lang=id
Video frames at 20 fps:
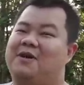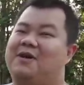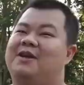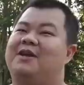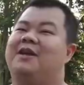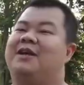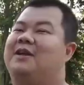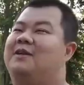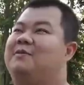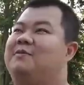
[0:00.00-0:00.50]
maaf
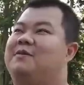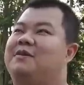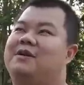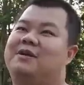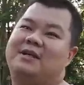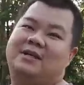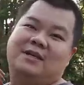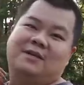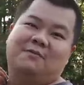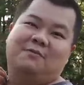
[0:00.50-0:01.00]
ya pak
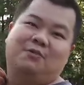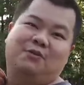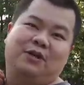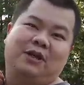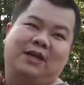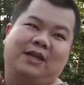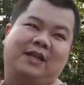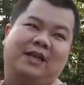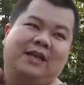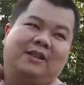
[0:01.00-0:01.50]
petani
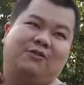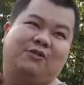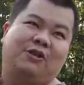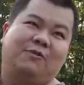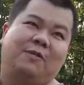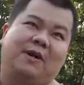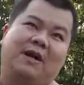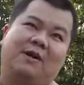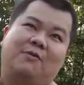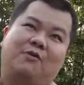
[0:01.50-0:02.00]
punya dia itu
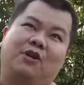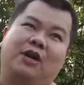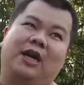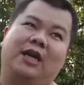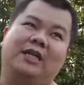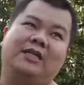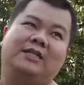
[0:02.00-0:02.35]
ibarat Mona